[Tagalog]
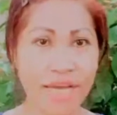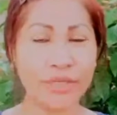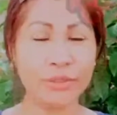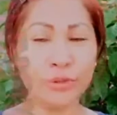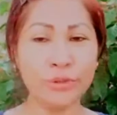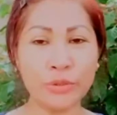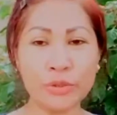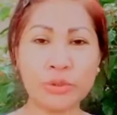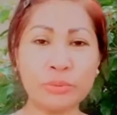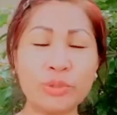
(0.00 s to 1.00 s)
Yung
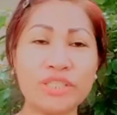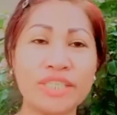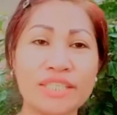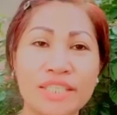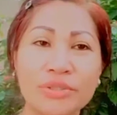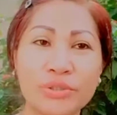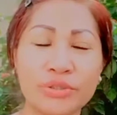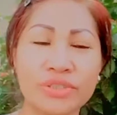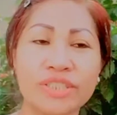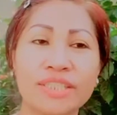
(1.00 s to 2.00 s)
gusto ko i-share sa inyo yung
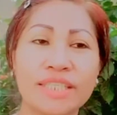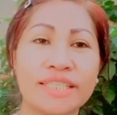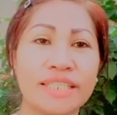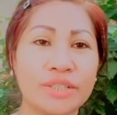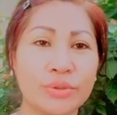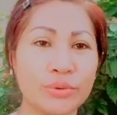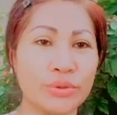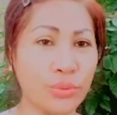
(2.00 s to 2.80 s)
shinare ni Dr.